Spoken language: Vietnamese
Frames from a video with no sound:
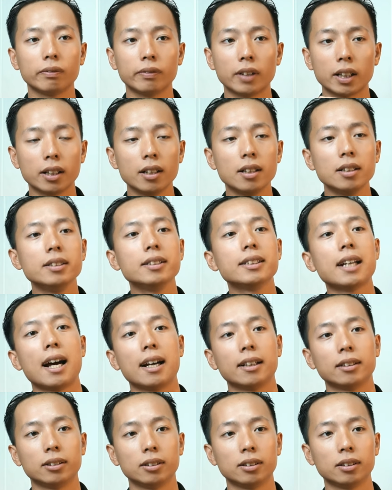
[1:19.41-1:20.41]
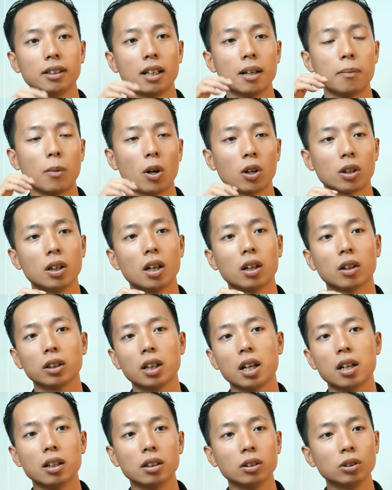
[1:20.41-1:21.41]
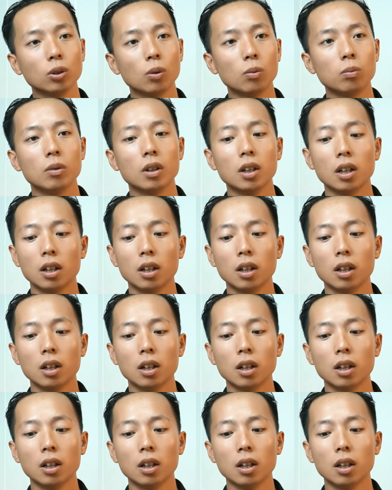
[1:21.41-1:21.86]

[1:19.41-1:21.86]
và đơn giản để mọi người có thể ứng dụng.